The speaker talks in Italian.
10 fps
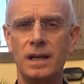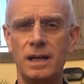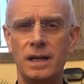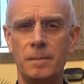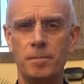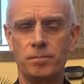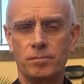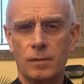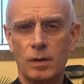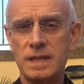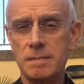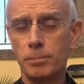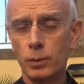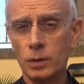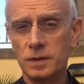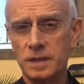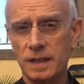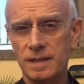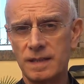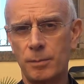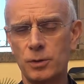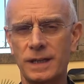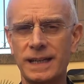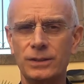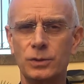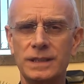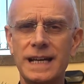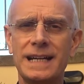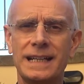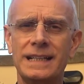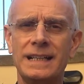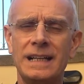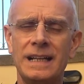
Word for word: ehm, questi impulsi che stiamo cercando di dare